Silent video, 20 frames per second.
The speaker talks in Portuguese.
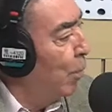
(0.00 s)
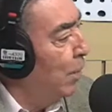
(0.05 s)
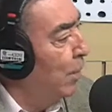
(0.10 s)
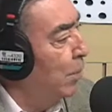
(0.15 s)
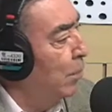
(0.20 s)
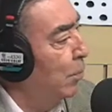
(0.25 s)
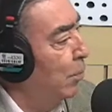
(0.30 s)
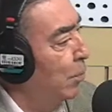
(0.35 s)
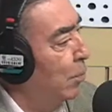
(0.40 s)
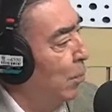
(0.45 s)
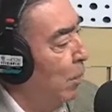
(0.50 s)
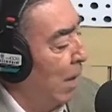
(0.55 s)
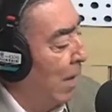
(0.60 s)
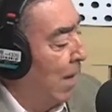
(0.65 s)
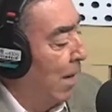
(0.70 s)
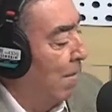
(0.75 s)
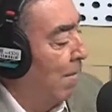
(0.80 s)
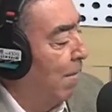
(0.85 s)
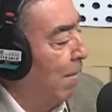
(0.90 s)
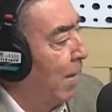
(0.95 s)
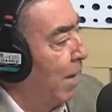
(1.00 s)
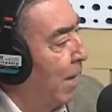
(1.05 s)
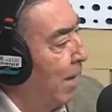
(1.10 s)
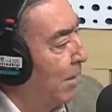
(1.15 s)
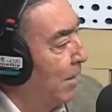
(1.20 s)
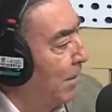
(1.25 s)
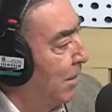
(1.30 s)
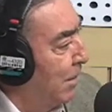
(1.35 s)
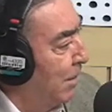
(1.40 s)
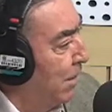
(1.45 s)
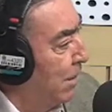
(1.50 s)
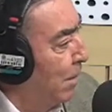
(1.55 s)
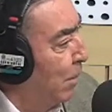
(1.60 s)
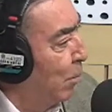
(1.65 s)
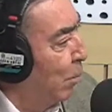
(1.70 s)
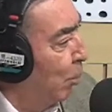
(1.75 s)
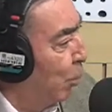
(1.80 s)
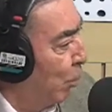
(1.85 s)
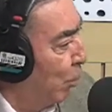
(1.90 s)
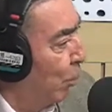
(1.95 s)
isso, a frase
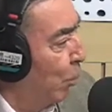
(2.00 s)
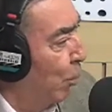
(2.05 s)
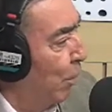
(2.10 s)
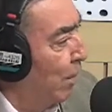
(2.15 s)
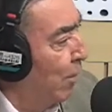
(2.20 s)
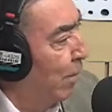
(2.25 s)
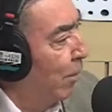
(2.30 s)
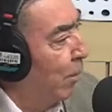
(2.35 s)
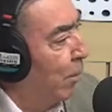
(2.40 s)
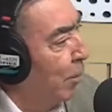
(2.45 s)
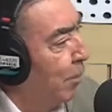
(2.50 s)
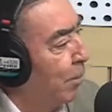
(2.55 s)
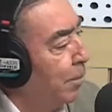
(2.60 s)
símbolo, no livro.